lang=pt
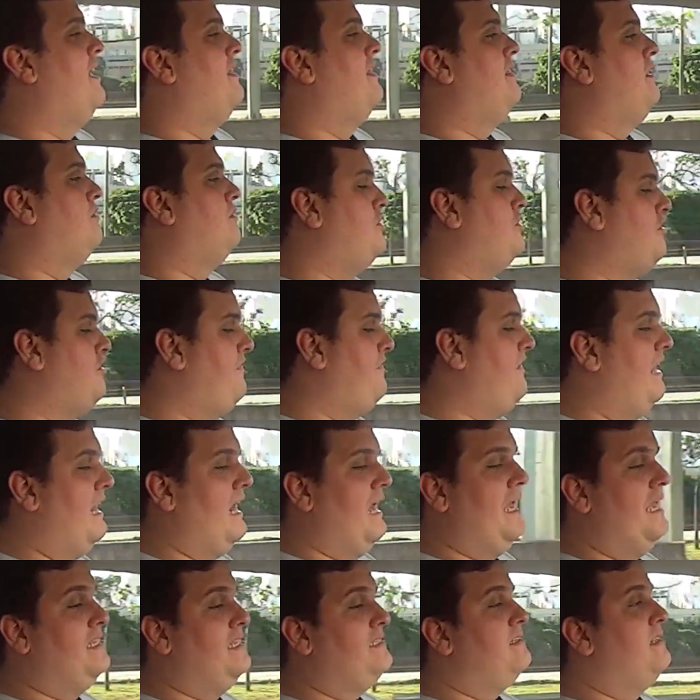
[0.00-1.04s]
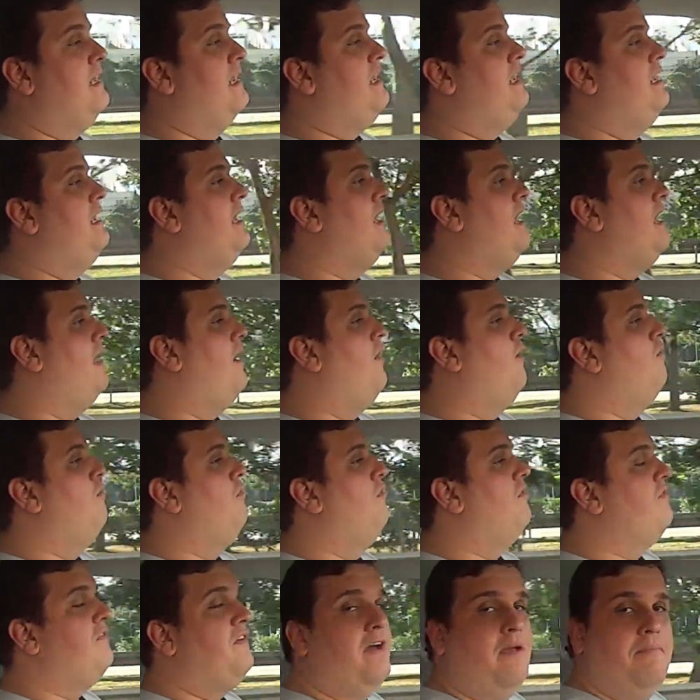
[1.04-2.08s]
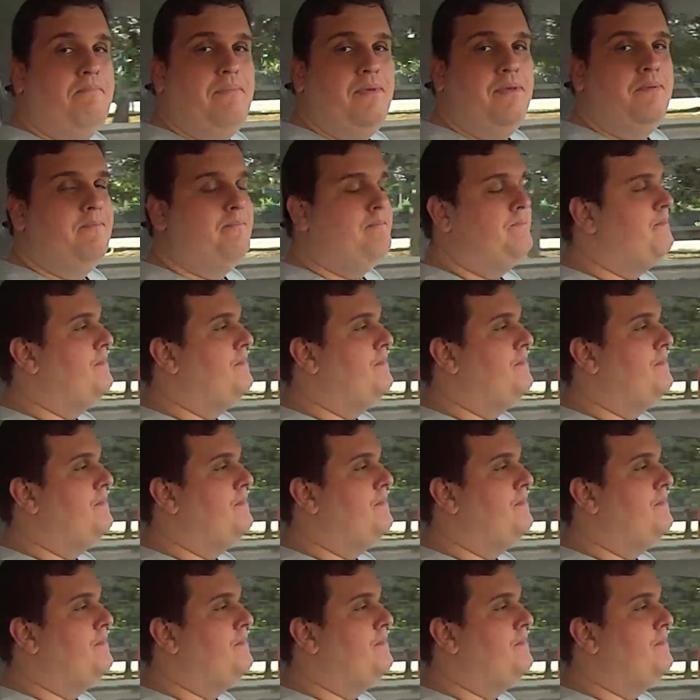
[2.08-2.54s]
Então deixa eu falar, esse daqui é um Move Up